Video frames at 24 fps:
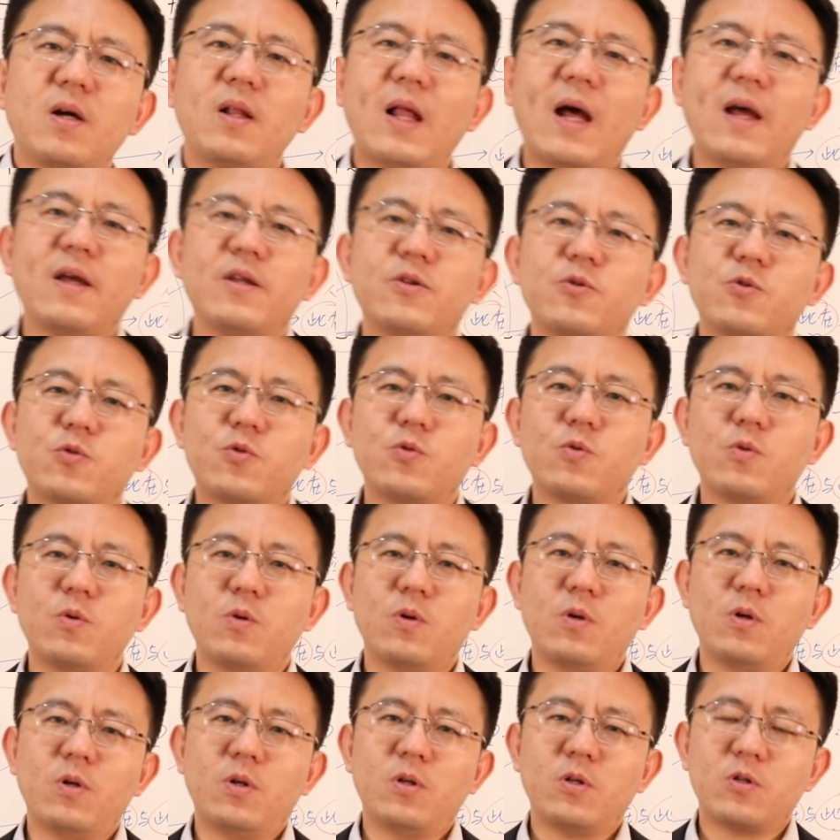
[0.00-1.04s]
来去
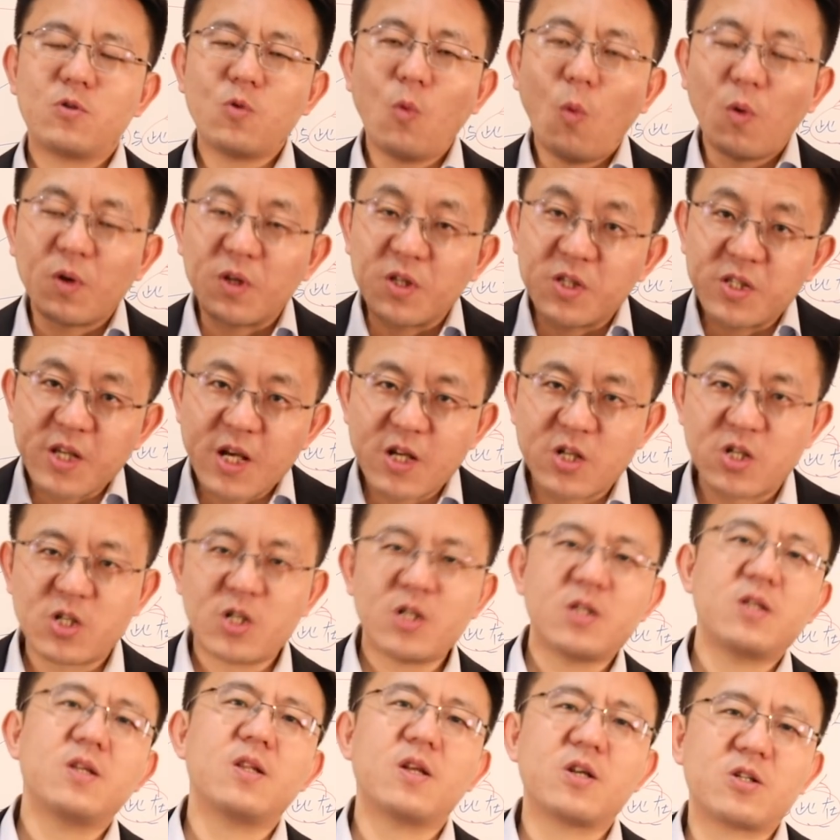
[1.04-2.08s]
做一件
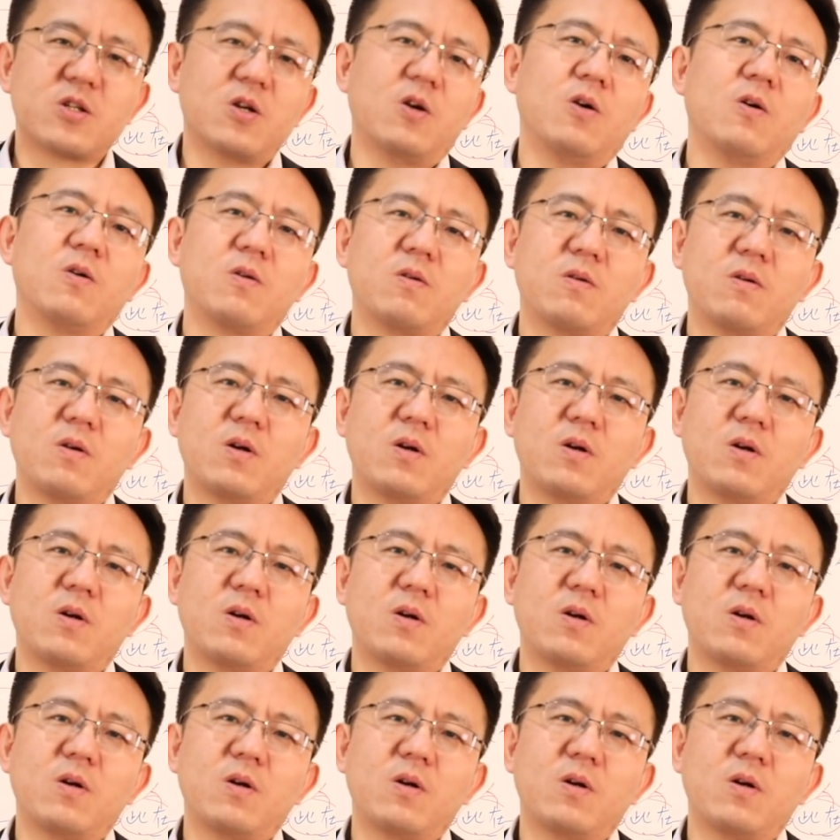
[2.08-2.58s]
事情的时候，